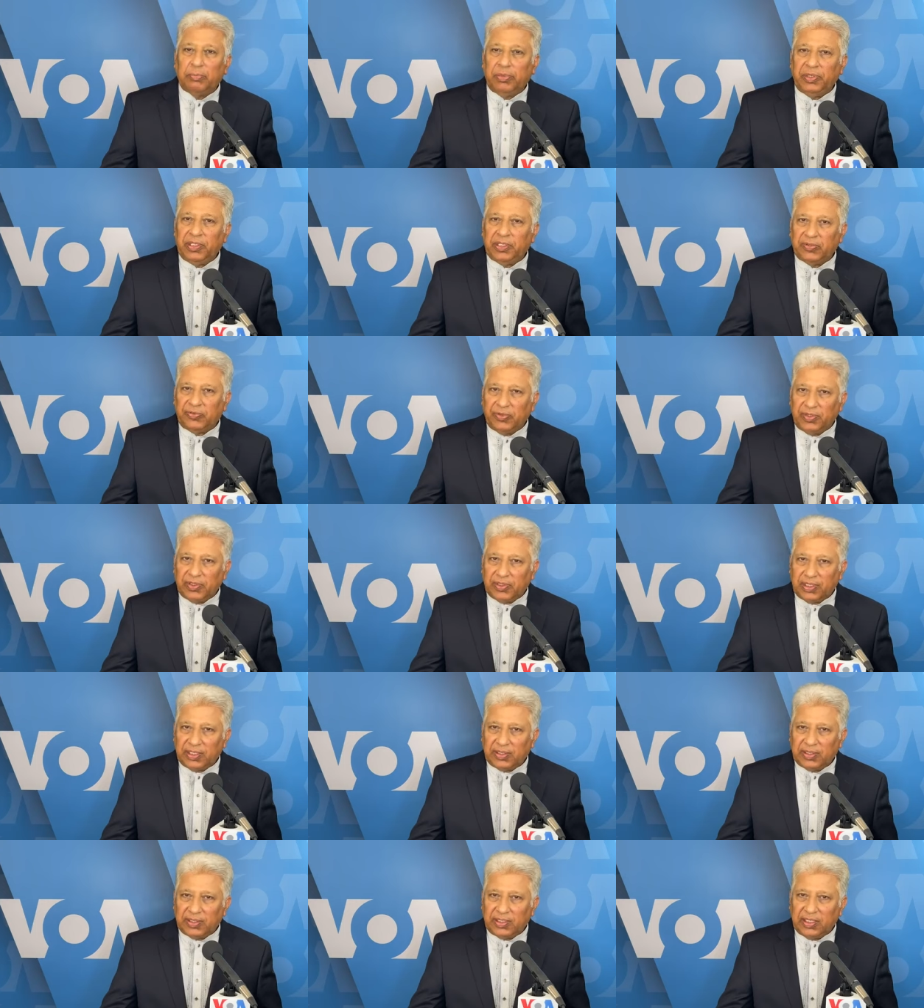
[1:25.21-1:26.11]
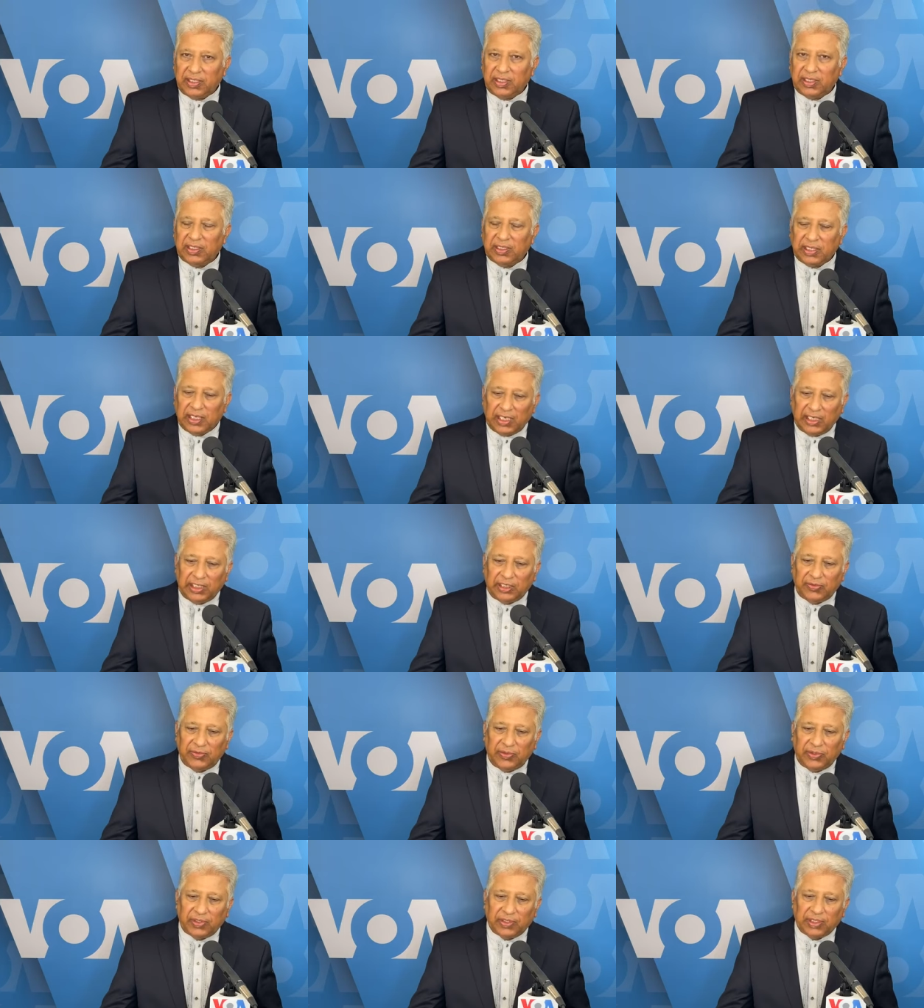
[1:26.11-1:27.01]
20 फीसद से
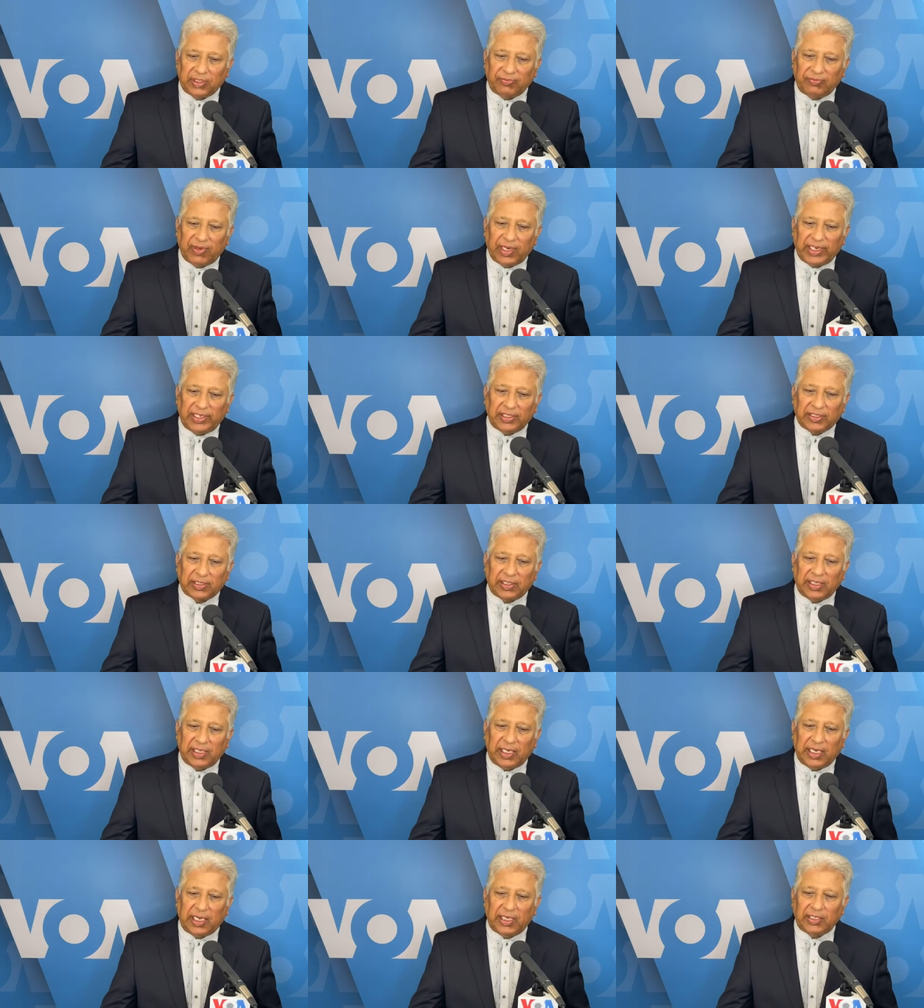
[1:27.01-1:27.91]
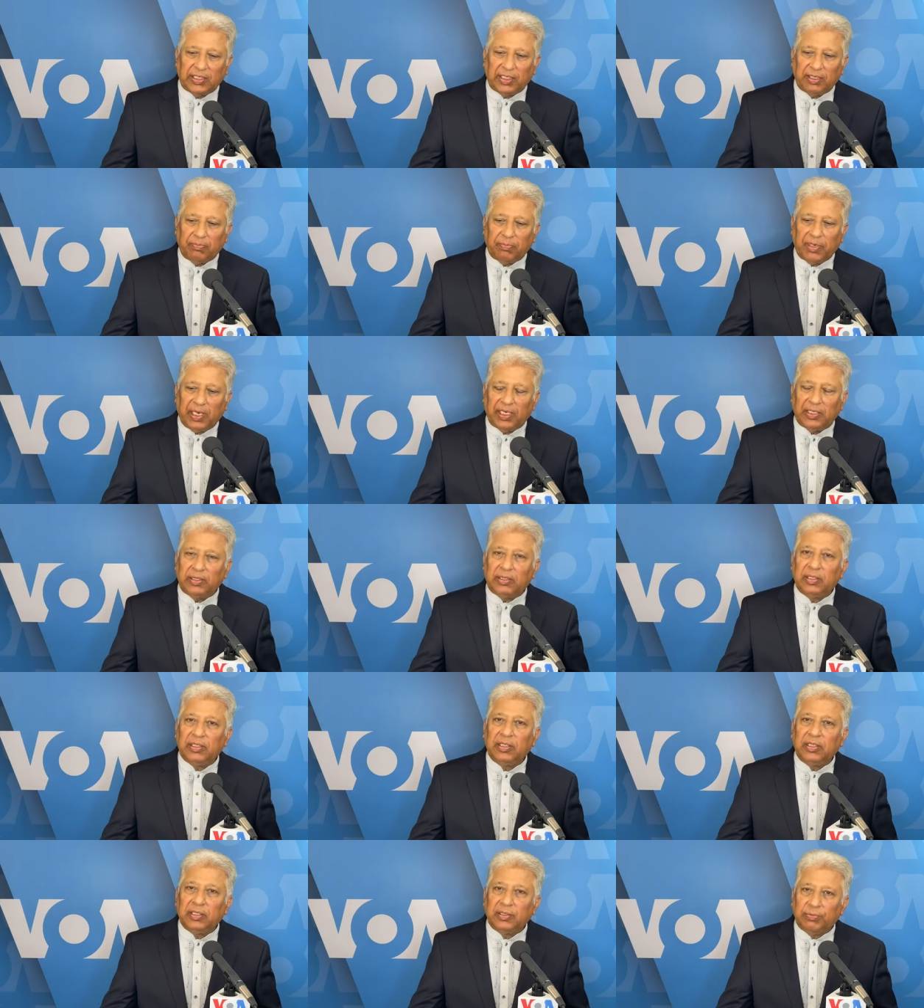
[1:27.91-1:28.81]
40 फीसद फ्लाइट्स के ऐलान के
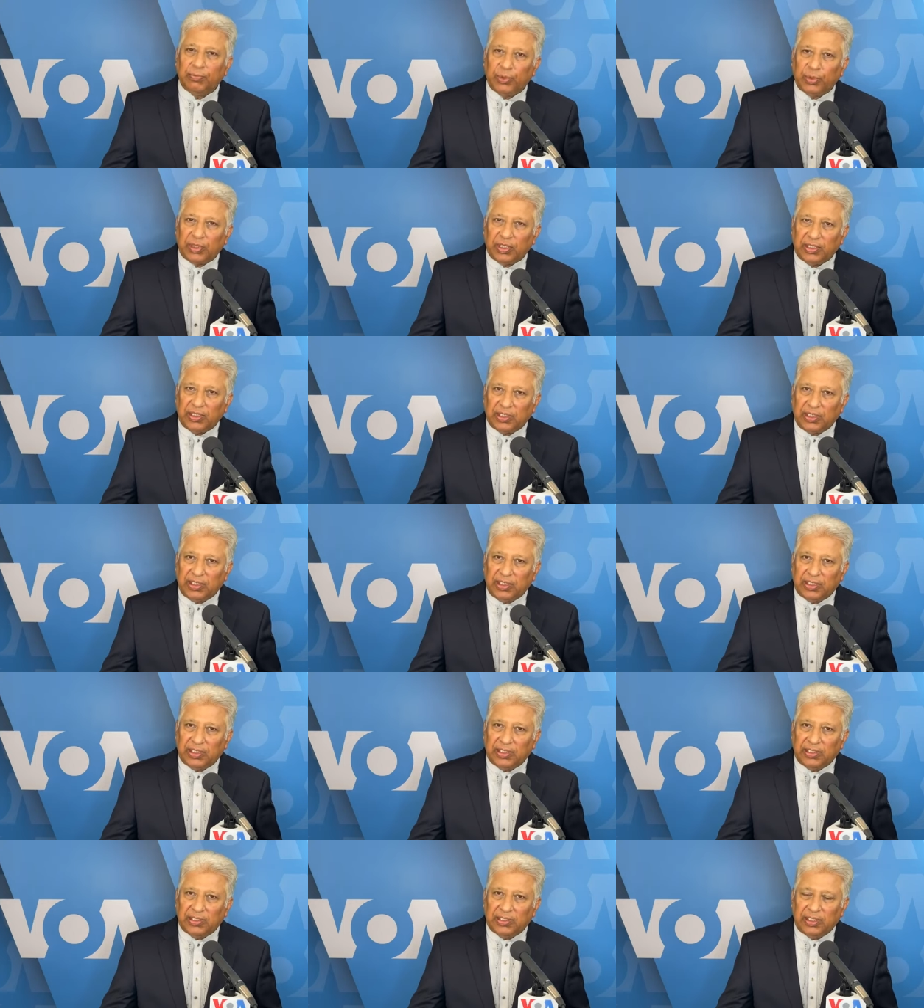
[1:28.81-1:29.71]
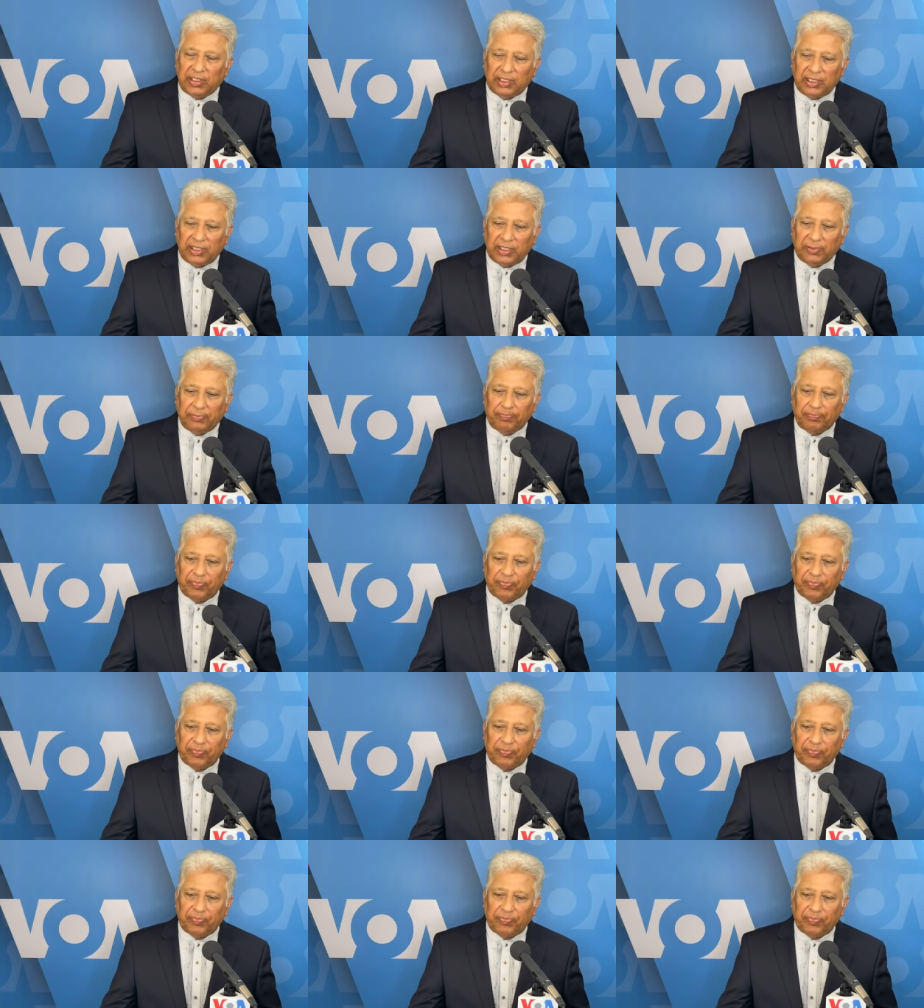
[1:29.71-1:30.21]
बाद बुकिंग की गई थी